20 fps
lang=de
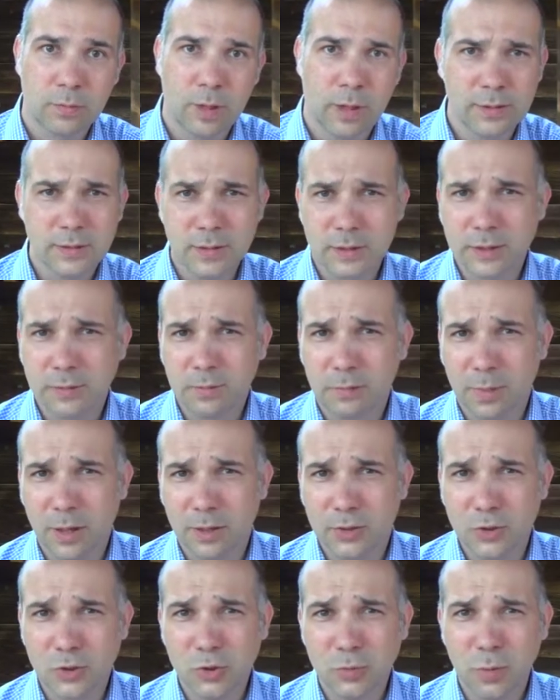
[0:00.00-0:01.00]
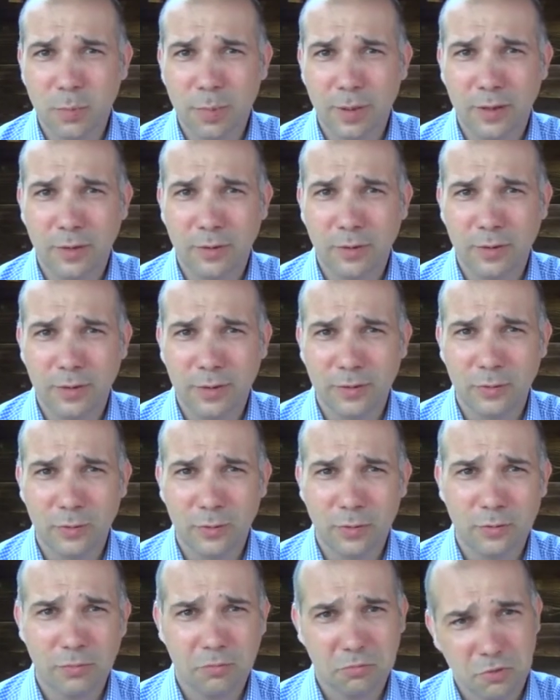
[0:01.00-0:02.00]
Heißt das Backstube bei
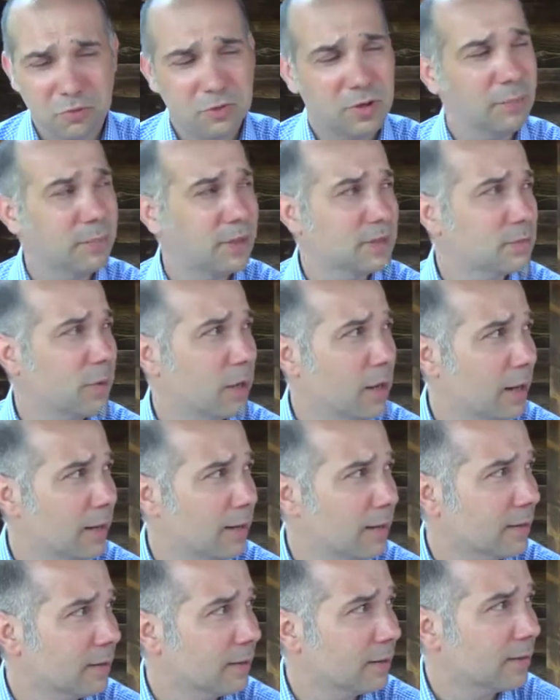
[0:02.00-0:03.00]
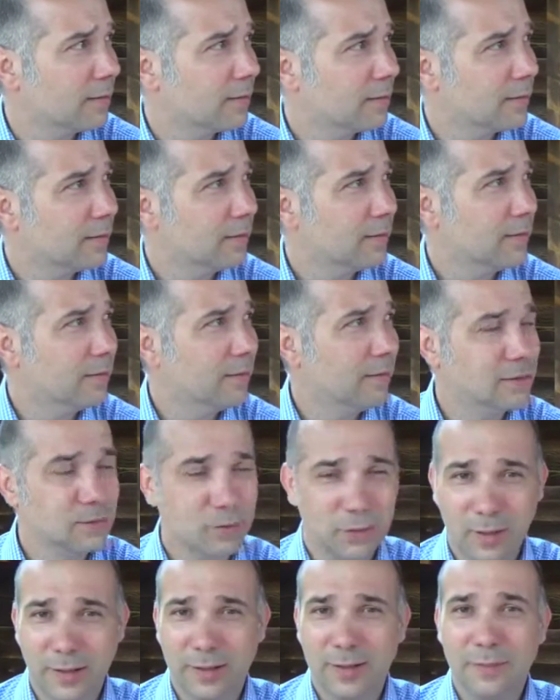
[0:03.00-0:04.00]
Konditoren? Ich nehme das mal an.
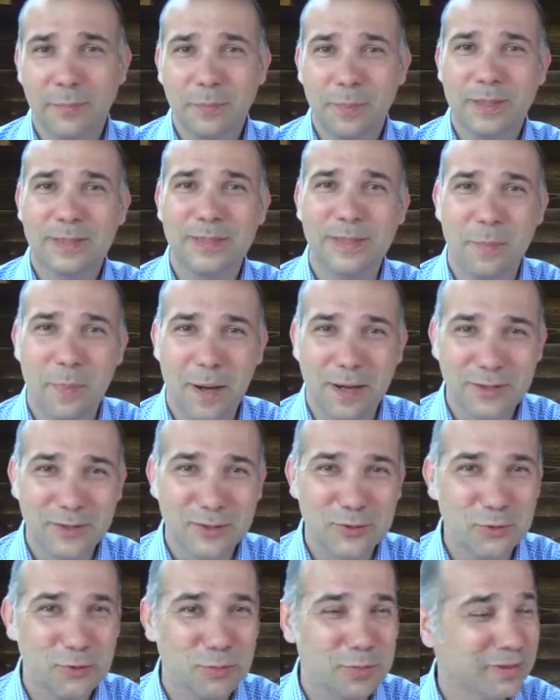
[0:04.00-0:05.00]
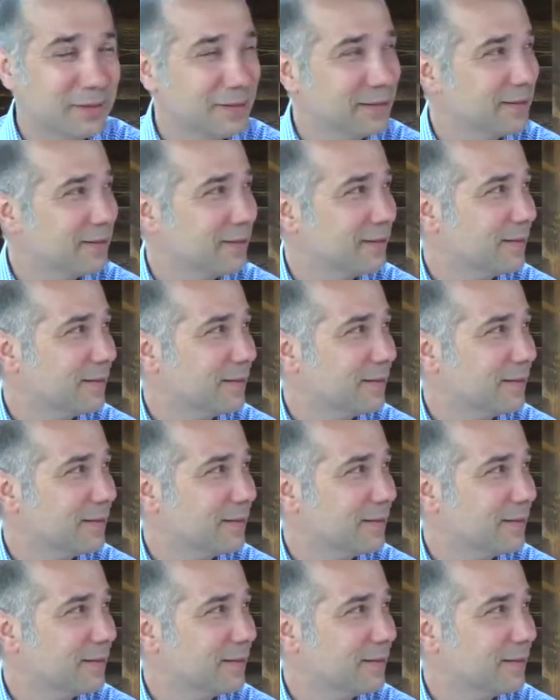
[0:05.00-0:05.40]
Also daneben ist die Backstube.